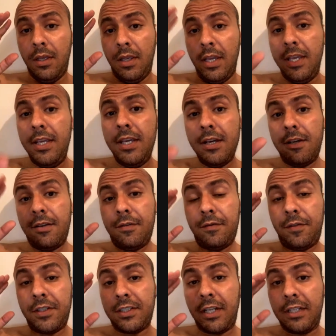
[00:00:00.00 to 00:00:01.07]
هي
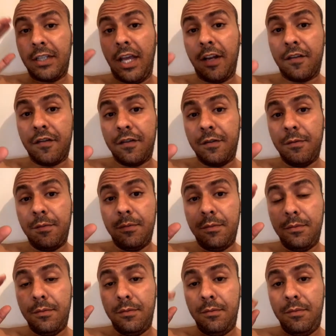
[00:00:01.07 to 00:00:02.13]
فاش كتعرف
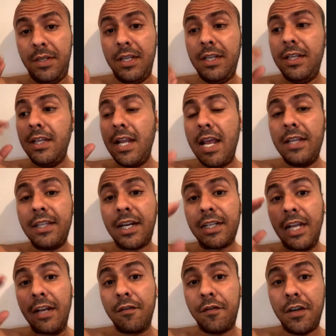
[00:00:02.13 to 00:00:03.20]
بان
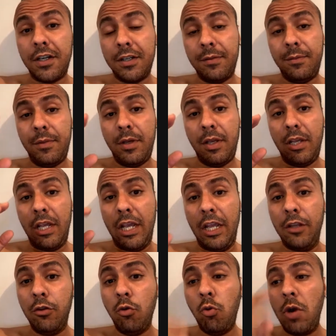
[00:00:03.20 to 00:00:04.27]
هذاك الالفا
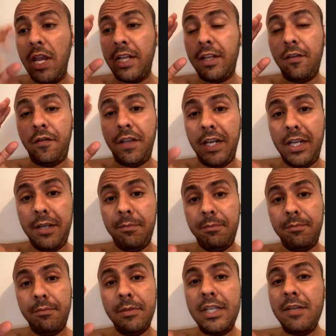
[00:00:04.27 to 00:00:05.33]
عنده واحد الفريم
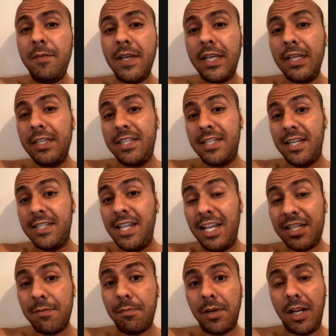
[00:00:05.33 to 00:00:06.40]
اللي ما
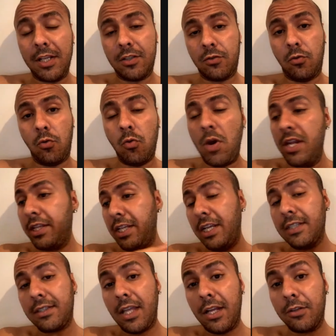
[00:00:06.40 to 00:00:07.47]
كيتزعزعش من بلاصتو واحد
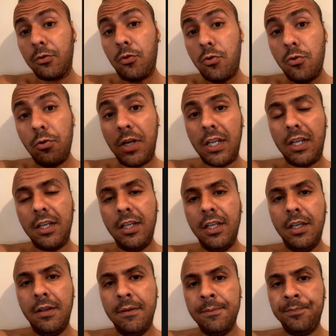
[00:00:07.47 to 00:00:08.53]
الاطار ذكوري
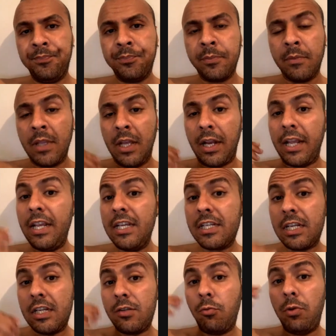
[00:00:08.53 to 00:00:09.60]
راه هي
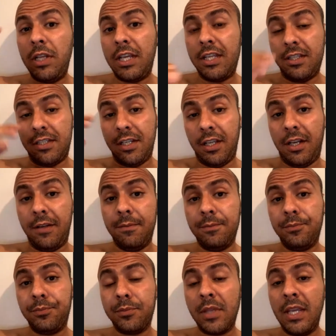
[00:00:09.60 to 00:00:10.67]
كتولي كدير
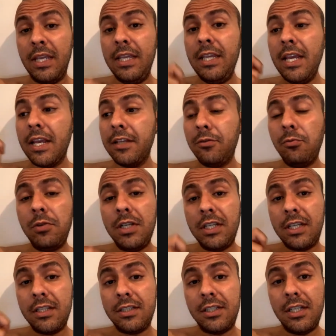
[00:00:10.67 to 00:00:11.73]
هي كتولي
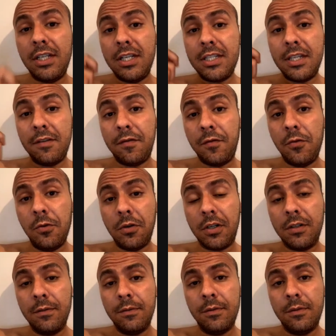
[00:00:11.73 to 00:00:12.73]
كدير لي زيفور